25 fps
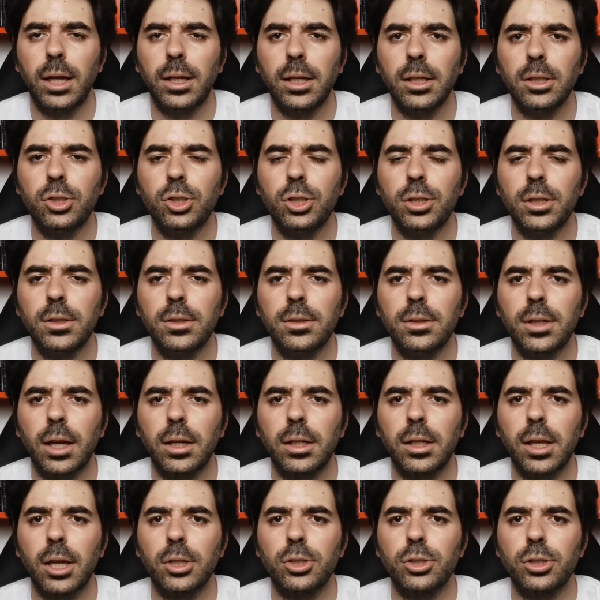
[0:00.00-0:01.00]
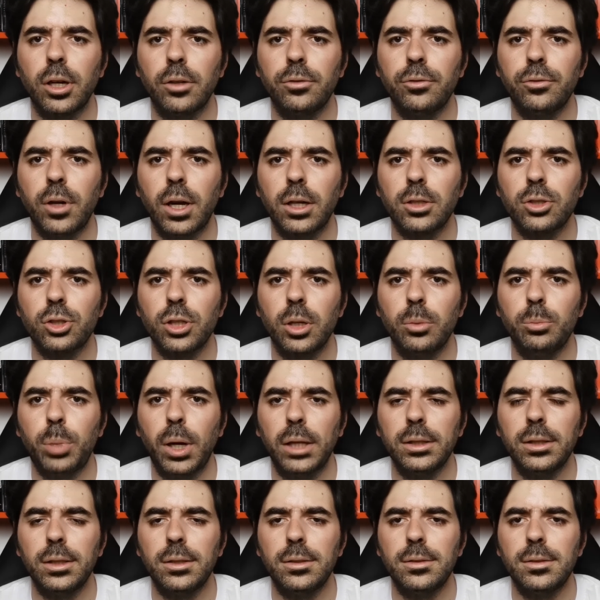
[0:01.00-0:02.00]
La regista riesce a farci
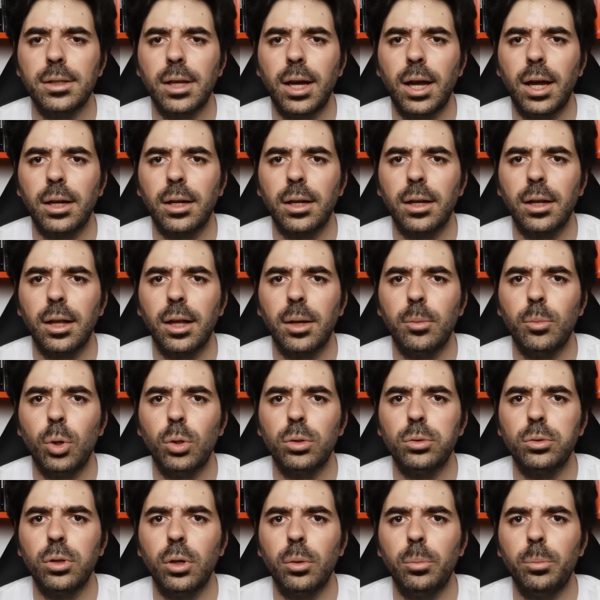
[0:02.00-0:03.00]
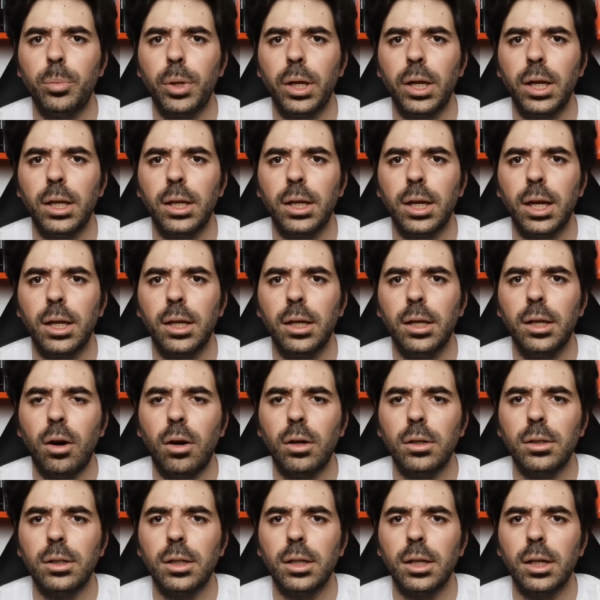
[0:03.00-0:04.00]
empatizzare molto bene
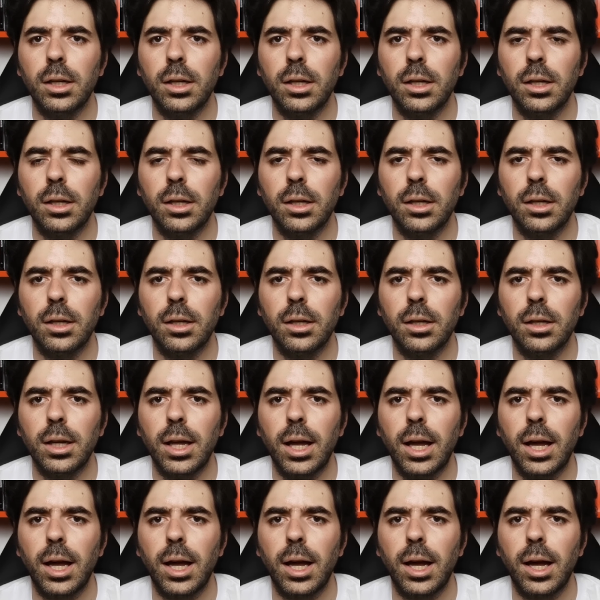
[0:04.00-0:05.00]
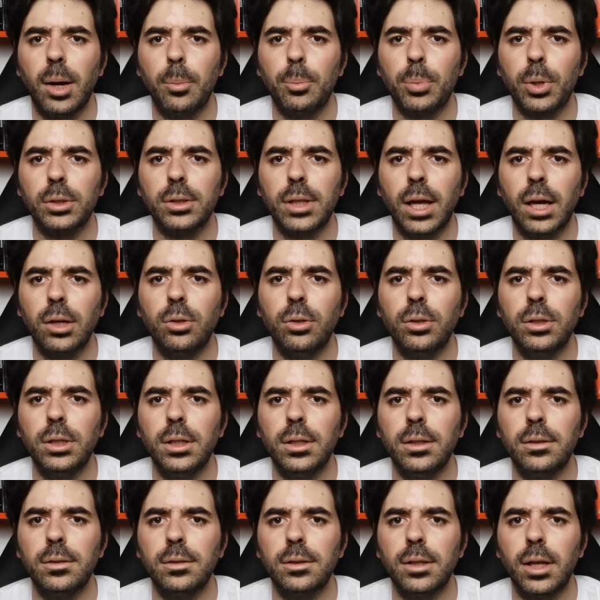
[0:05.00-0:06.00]
con eh, la
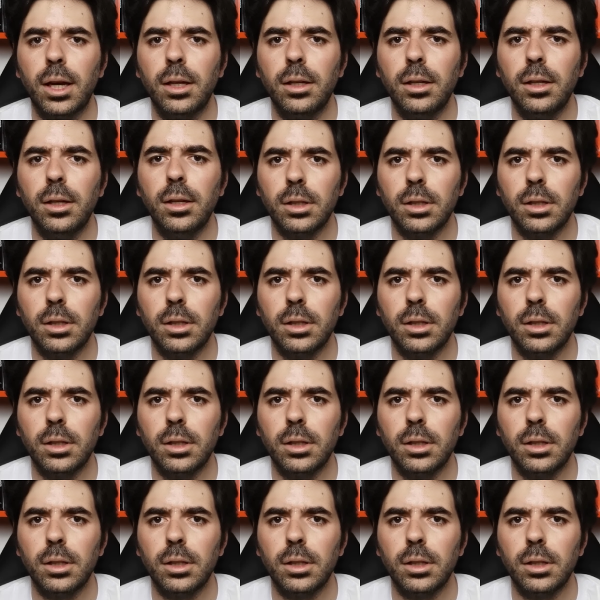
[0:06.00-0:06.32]
protagonista,